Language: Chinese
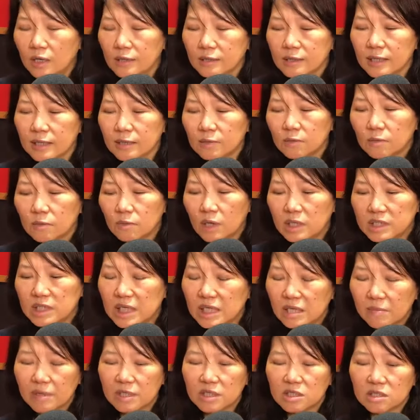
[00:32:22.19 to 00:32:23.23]
那我在
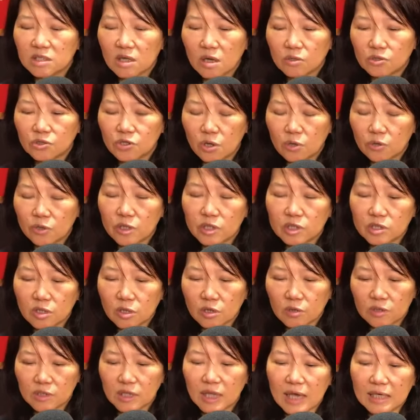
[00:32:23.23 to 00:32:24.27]
那边吃到
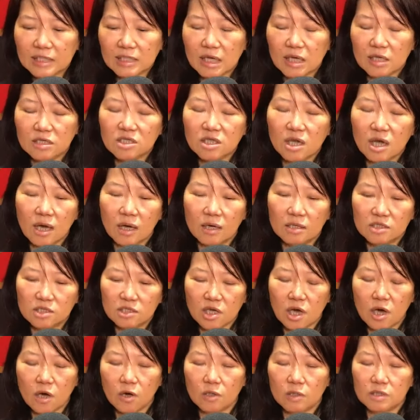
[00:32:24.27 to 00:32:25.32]
chorizo 辣香肠
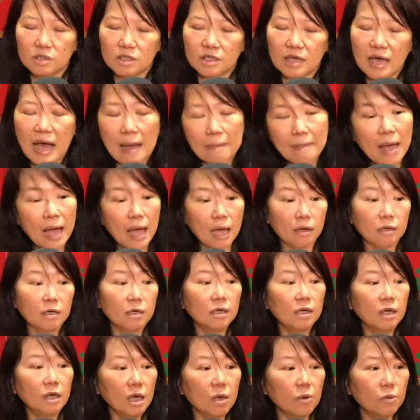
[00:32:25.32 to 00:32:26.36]
炒这个蛤蟆，
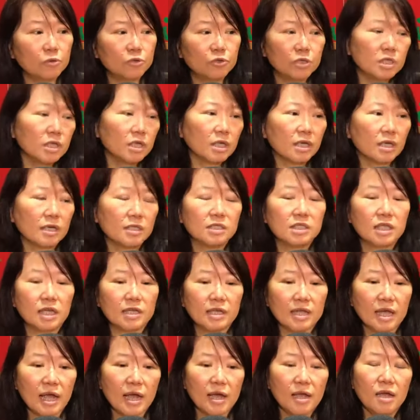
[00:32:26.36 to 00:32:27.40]
嗯，哎，我觉得这个很简
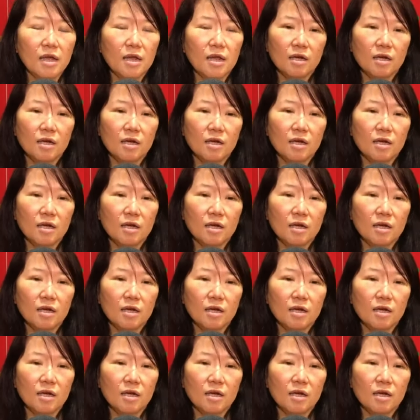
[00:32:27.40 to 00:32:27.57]
单，